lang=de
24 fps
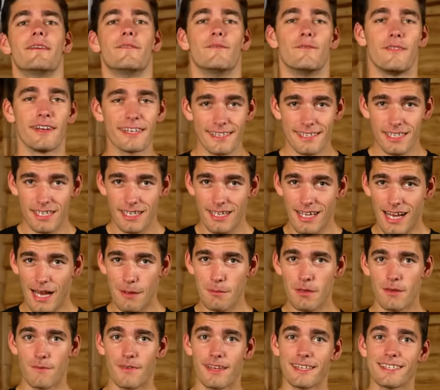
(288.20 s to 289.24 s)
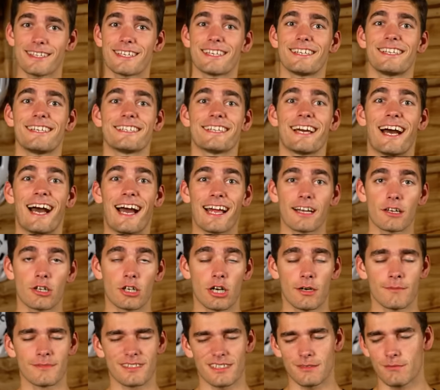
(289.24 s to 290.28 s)
Wenn ihr dann am Eventgelände
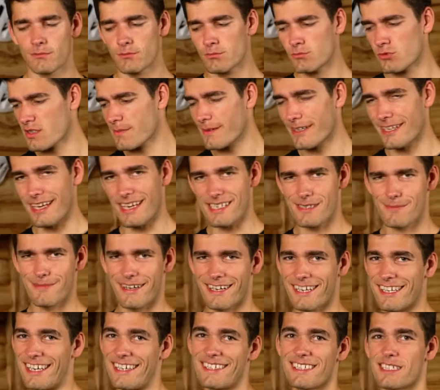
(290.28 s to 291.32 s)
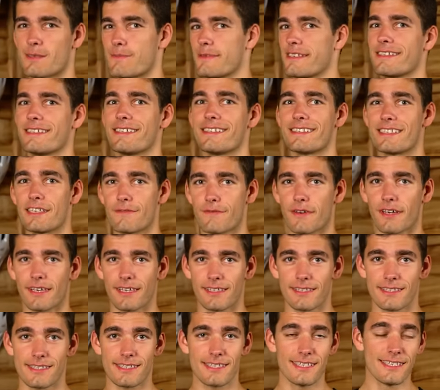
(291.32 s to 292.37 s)
ankommt, dann muss man erstmal ein kleines bisschen
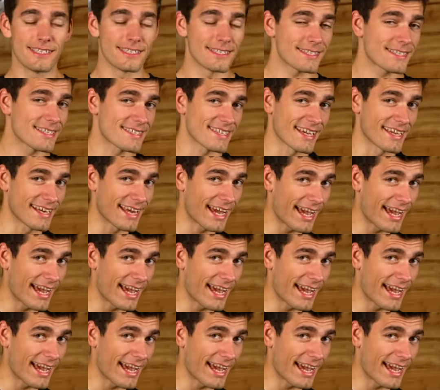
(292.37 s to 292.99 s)
differenzieren. Ist es ein